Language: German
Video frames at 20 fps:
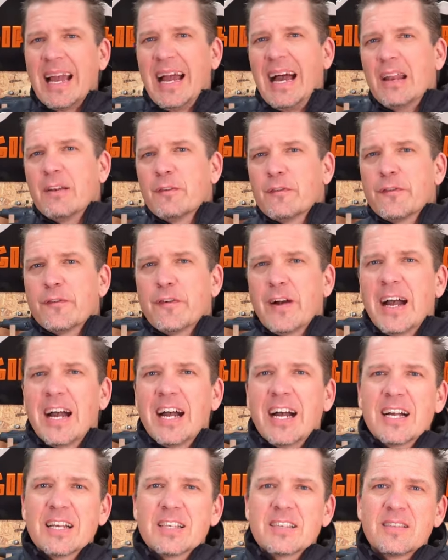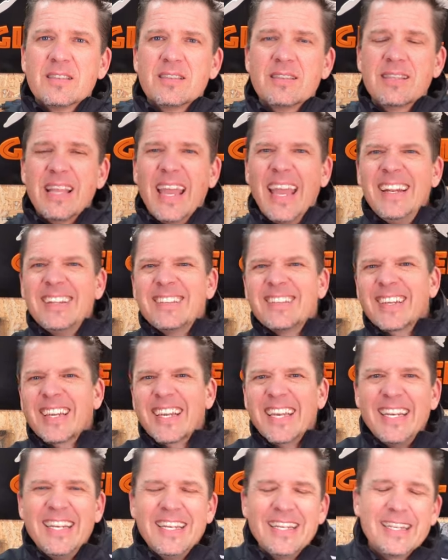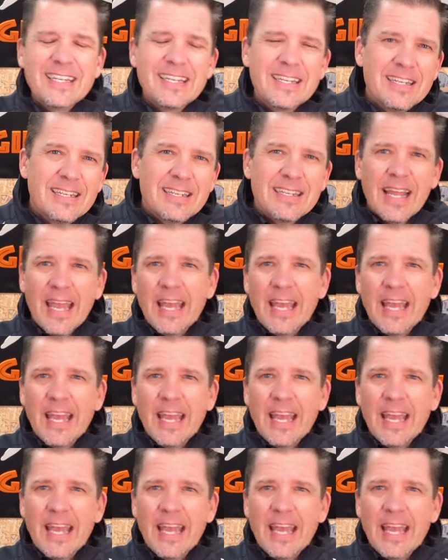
Anfasen, Entrinden,